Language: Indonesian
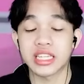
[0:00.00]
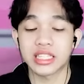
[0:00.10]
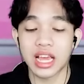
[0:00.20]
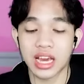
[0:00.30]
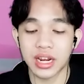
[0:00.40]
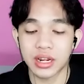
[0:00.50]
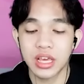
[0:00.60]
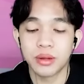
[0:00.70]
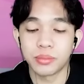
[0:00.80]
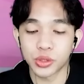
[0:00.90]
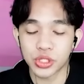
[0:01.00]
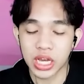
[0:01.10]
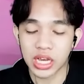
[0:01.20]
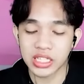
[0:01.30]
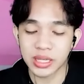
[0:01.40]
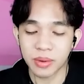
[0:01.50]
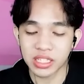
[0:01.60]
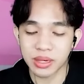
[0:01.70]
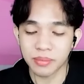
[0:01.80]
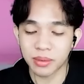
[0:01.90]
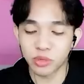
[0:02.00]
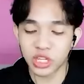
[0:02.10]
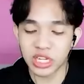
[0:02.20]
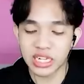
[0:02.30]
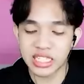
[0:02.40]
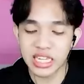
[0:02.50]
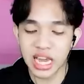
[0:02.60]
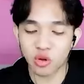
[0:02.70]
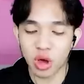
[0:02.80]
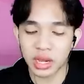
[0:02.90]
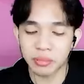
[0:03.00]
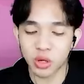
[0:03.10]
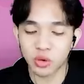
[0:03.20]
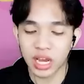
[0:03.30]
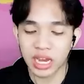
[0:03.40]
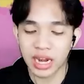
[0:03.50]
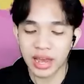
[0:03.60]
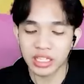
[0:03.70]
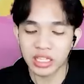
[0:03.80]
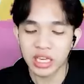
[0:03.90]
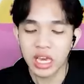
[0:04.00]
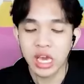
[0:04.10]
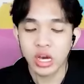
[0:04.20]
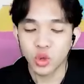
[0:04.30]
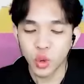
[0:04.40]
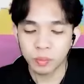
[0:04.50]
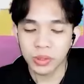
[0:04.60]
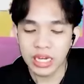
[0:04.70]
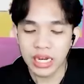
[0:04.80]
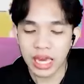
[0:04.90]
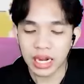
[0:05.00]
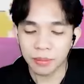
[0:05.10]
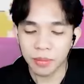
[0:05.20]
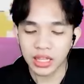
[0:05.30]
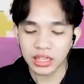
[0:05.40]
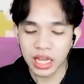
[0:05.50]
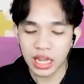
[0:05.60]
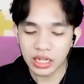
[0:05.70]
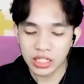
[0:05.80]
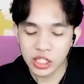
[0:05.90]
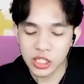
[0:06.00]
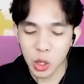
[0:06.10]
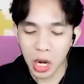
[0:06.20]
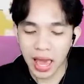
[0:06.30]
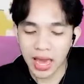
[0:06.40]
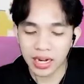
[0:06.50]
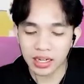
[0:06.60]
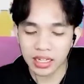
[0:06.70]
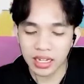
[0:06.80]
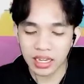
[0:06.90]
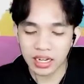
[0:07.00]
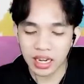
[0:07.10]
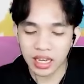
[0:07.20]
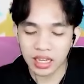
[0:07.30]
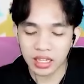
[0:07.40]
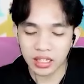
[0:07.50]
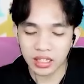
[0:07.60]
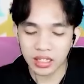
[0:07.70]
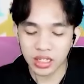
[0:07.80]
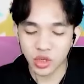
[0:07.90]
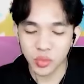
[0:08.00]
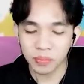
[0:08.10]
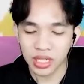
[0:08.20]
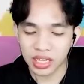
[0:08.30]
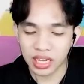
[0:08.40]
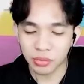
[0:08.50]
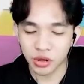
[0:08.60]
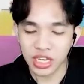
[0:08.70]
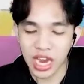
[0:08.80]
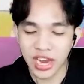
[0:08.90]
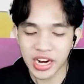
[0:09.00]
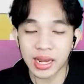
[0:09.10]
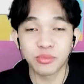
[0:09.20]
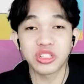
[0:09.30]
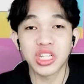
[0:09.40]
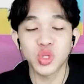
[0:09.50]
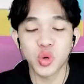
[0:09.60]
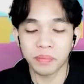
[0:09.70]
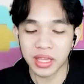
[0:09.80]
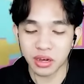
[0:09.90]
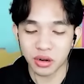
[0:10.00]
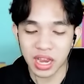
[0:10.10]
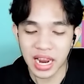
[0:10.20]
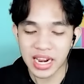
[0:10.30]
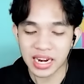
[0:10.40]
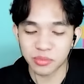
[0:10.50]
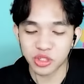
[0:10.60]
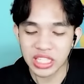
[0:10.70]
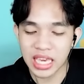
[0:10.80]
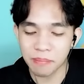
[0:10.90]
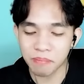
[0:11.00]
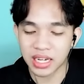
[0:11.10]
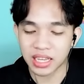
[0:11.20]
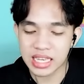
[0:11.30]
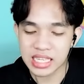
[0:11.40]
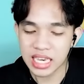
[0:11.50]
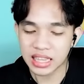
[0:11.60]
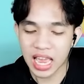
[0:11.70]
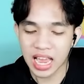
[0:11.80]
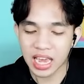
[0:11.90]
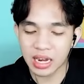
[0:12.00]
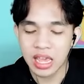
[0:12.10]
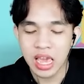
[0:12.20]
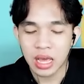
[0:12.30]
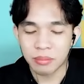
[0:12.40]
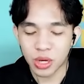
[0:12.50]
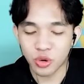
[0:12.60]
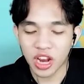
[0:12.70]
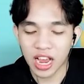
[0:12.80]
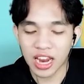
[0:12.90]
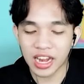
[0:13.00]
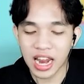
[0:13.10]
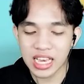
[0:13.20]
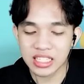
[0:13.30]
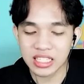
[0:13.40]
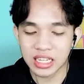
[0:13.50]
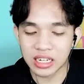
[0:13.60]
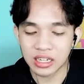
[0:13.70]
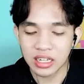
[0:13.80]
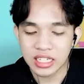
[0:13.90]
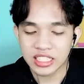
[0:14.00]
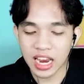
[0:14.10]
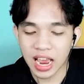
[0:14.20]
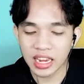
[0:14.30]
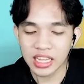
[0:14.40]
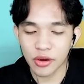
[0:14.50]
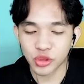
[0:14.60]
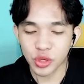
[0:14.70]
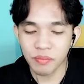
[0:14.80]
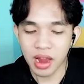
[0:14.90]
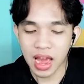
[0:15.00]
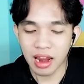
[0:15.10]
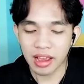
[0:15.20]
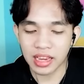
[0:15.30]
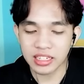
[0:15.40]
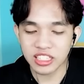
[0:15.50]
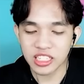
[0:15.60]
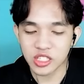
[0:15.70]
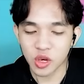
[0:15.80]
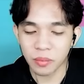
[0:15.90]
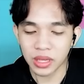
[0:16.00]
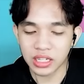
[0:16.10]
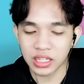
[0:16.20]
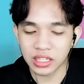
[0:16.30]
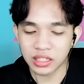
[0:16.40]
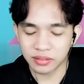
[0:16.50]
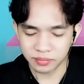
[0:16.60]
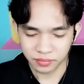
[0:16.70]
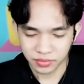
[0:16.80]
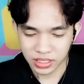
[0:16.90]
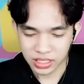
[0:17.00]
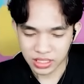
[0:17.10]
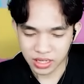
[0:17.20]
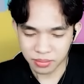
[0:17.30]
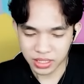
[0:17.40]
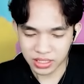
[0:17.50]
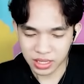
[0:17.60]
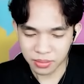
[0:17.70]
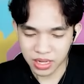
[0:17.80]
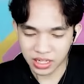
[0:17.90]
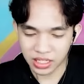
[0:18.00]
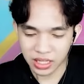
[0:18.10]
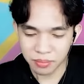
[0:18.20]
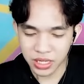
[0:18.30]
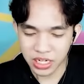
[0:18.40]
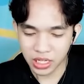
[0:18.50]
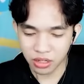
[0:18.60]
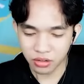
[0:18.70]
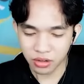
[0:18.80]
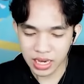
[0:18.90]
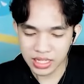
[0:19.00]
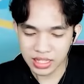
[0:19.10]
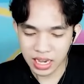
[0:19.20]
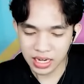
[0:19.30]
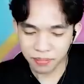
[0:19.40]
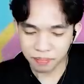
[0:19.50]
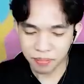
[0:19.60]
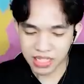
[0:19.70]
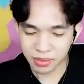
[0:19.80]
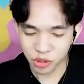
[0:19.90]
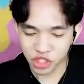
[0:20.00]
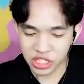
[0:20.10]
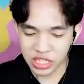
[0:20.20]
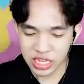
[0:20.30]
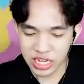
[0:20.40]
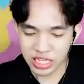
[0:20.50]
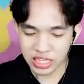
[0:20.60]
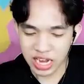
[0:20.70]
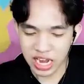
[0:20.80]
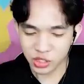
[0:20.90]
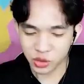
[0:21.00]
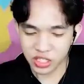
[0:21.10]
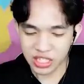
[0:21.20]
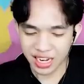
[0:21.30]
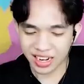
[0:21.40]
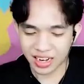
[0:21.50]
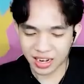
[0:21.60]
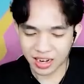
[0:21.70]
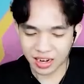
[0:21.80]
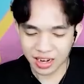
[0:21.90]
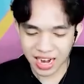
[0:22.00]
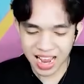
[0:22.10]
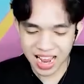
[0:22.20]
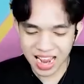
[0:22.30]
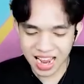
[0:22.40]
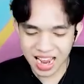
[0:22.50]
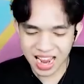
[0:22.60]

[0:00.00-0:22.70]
guys, kita akan berusaha semaksimal mungkin. Dan nah, di sini aku akan menggunakan lagi Upin Elemental Solar. Ini adalah uh, Upin ya. Pokoknya yang ada rambutnya tuh Upin, kalau nggak ada rambutnya Ipin guys. Kita akan menggunakan laser cahaya untuk mengalahkan Chainsaw Man ini. Sabar-sabar, kita bidik dulu guys. Nah ini pas posisinya kita langsung serang.